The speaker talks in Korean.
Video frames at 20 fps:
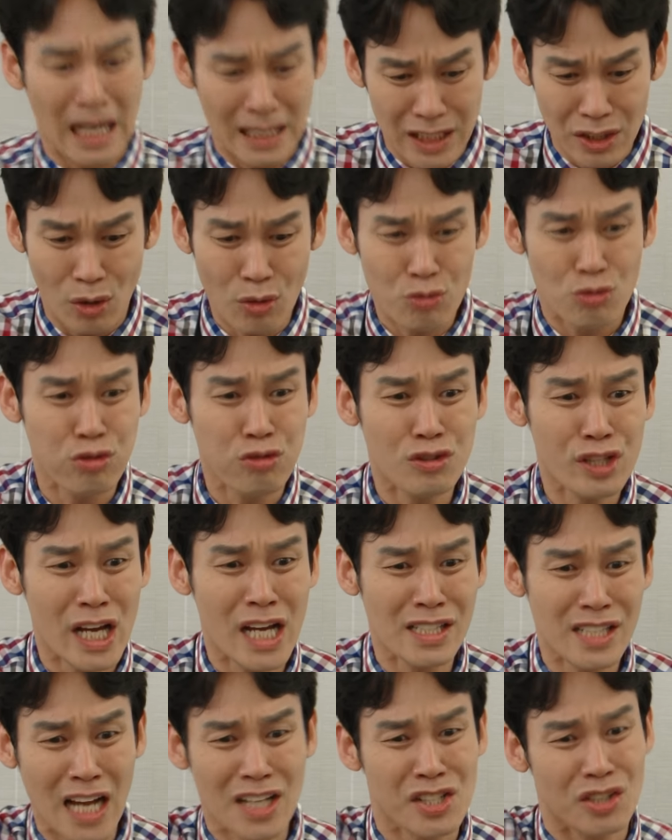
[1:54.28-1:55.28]
야, 이런
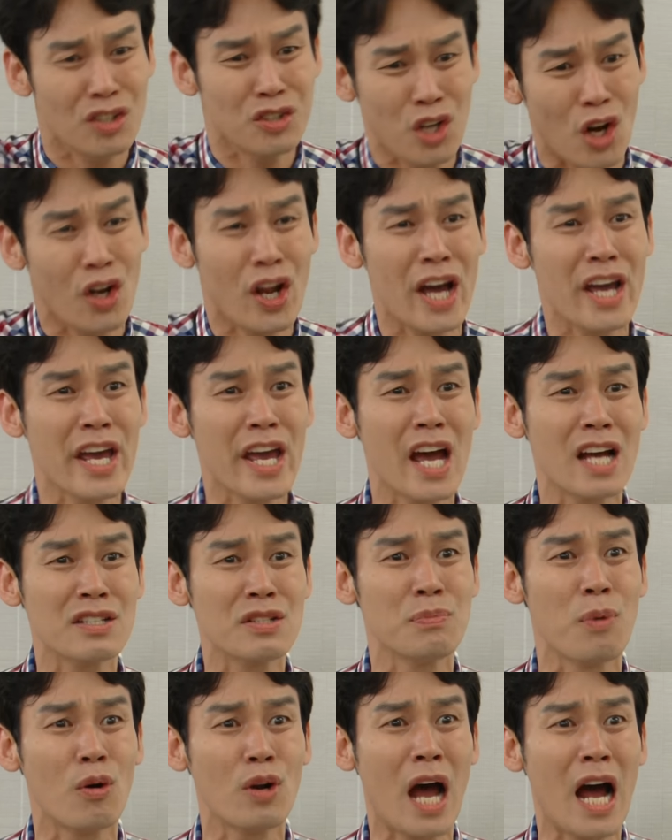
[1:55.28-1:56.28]
중대한 사실을
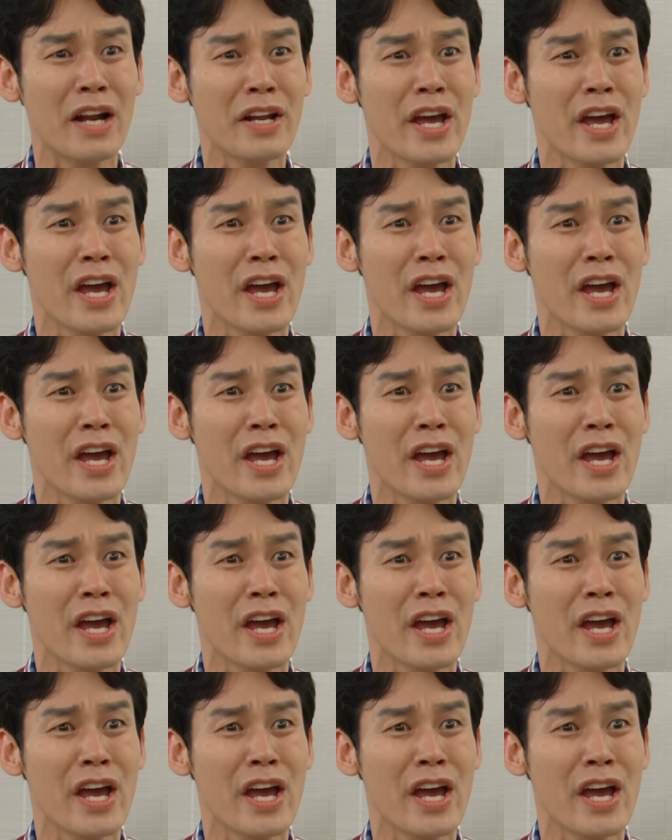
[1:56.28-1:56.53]
전화해야지 뭘 안